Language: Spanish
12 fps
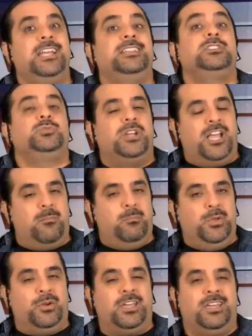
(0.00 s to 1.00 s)
este es un
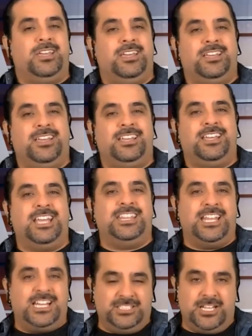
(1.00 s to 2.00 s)
cambio que,
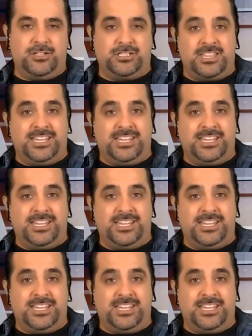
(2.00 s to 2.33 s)
están haciendo,